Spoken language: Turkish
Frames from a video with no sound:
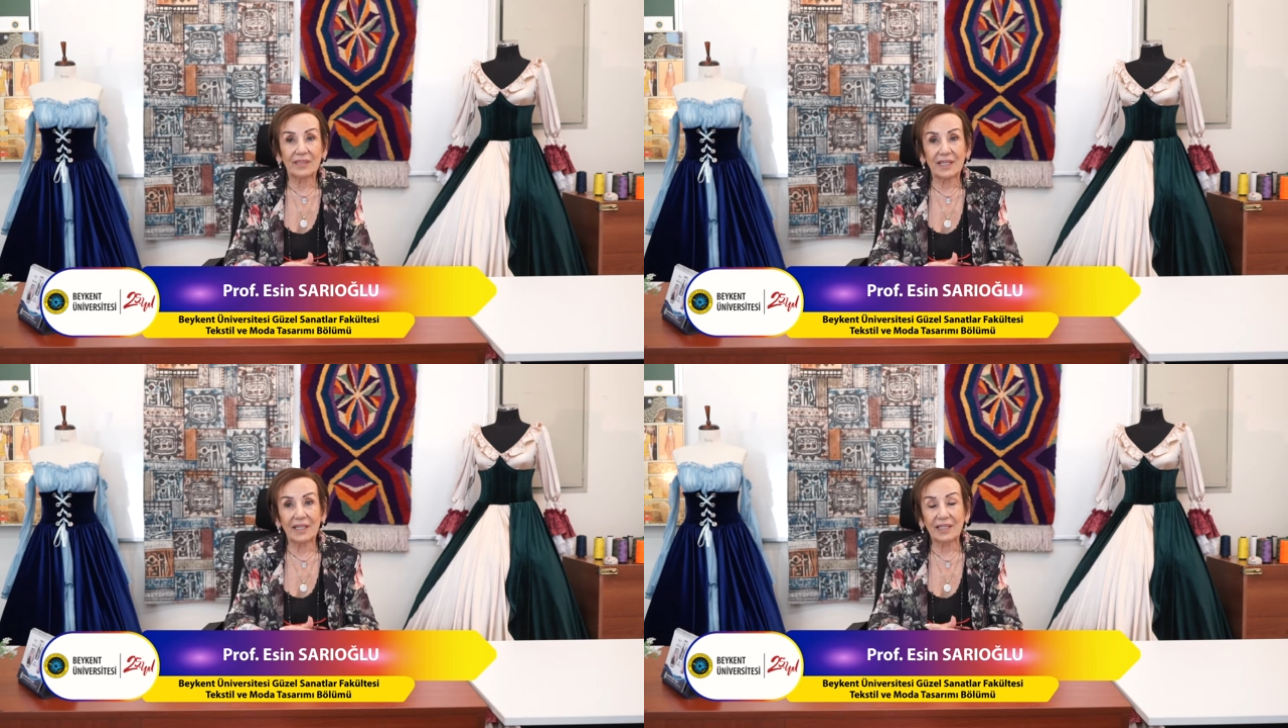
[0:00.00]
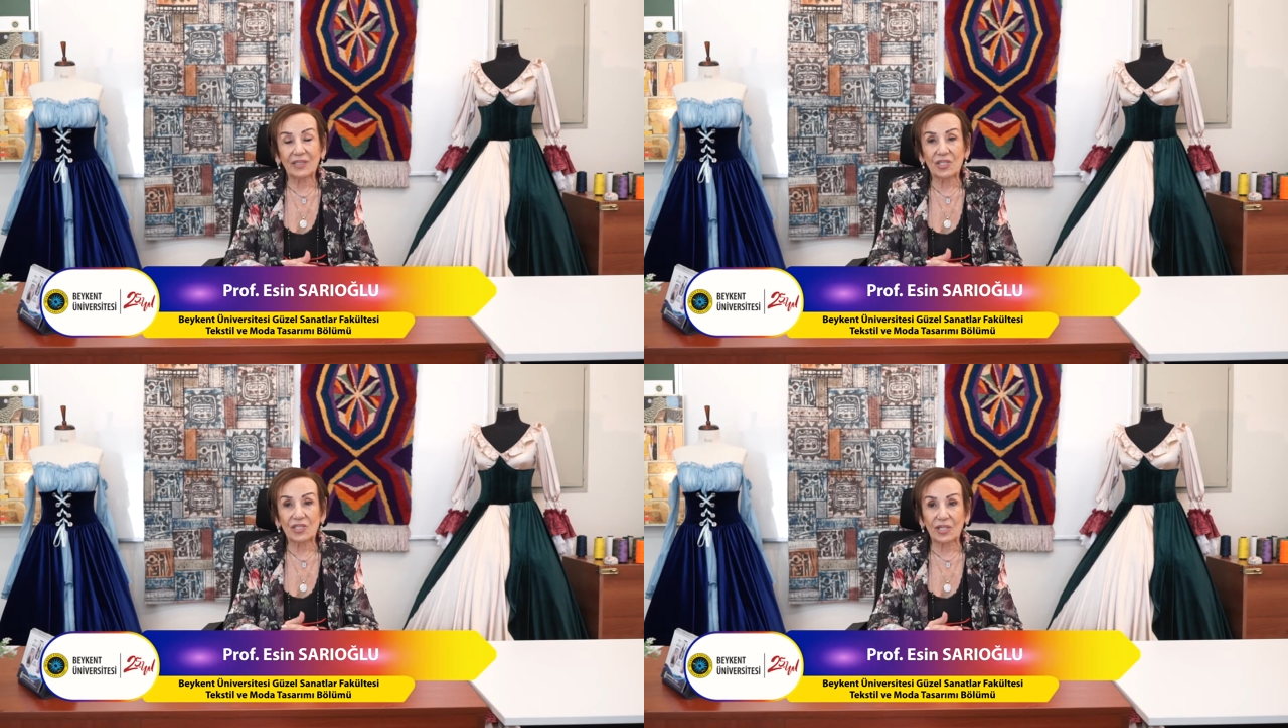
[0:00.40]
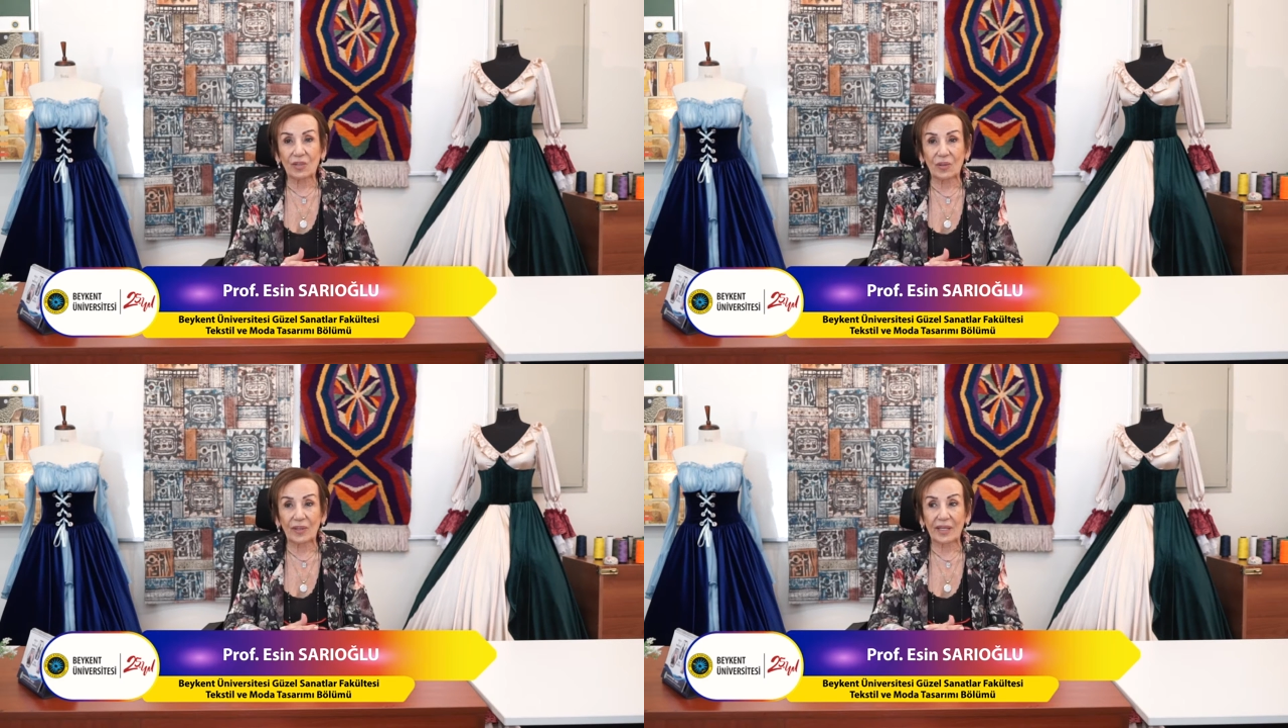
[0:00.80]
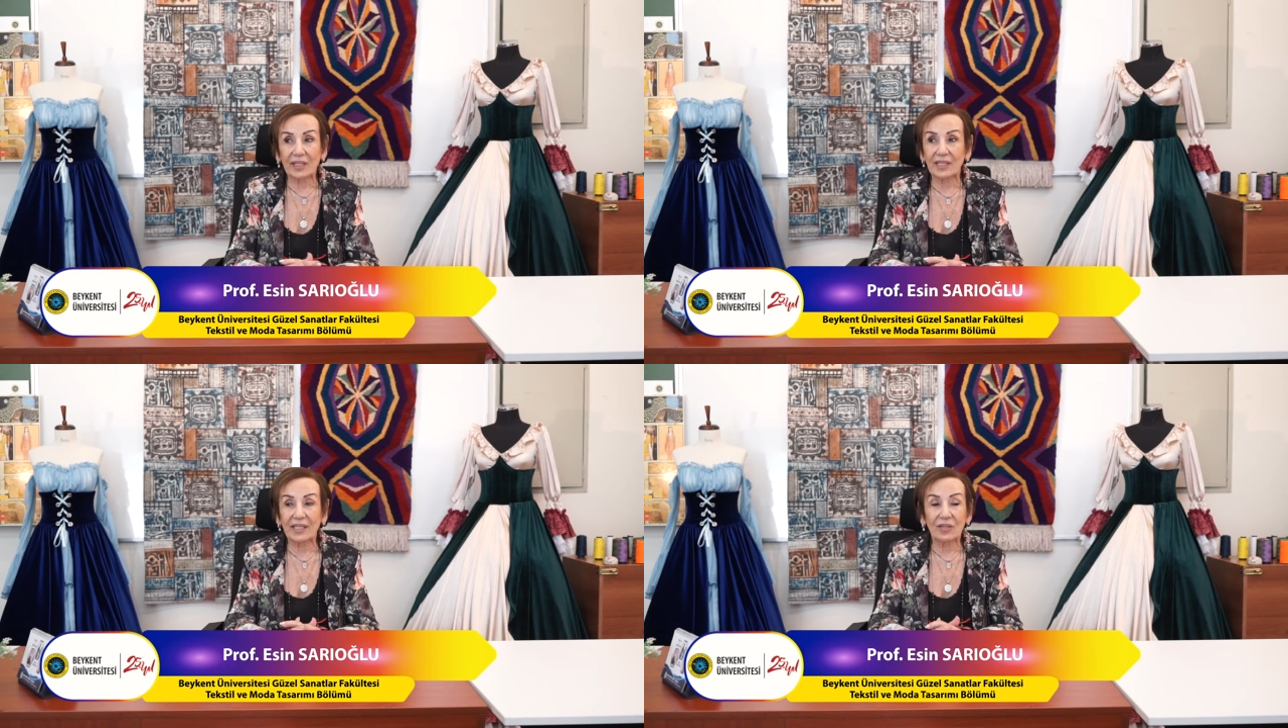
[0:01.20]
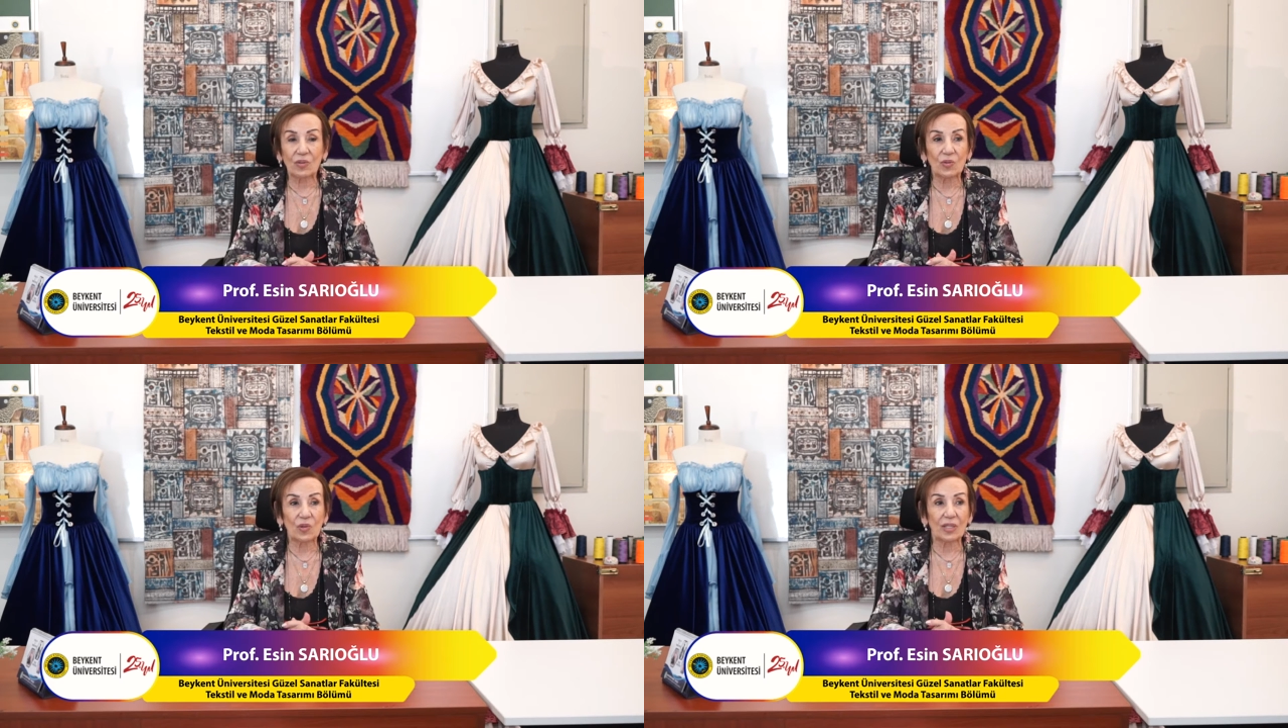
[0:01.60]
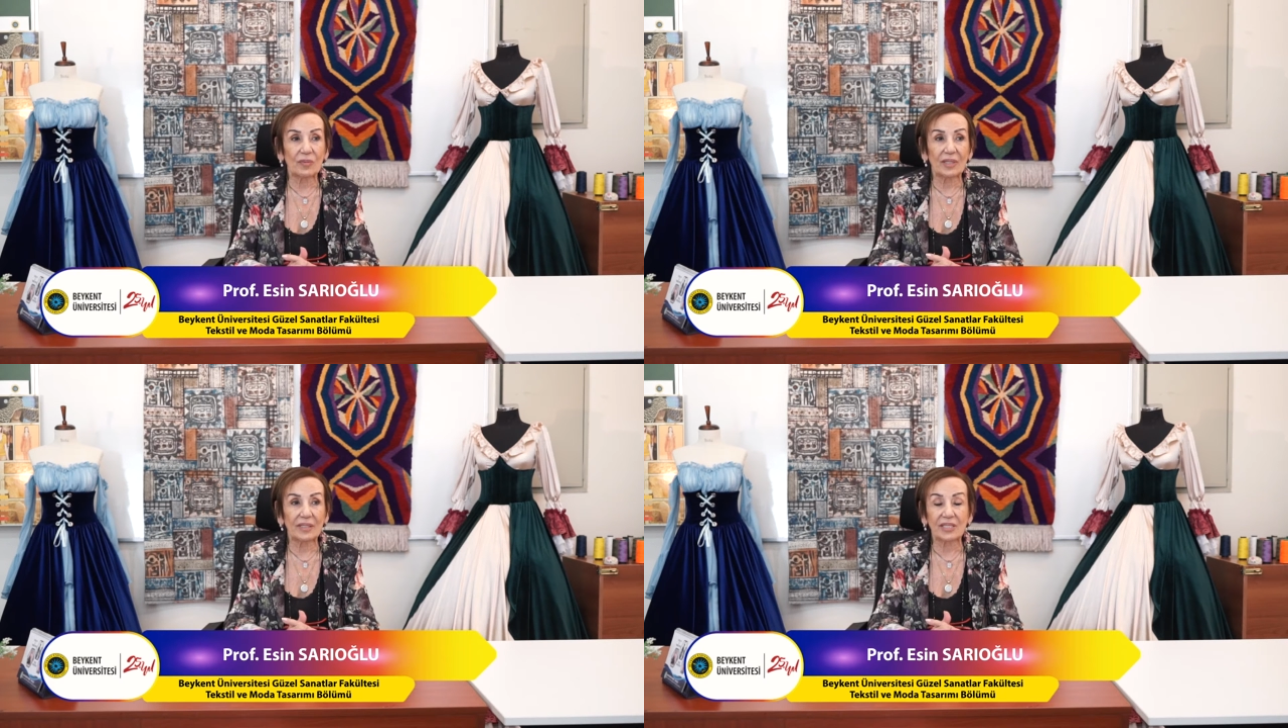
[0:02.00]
gerek dijital olarak gerek uygulamalı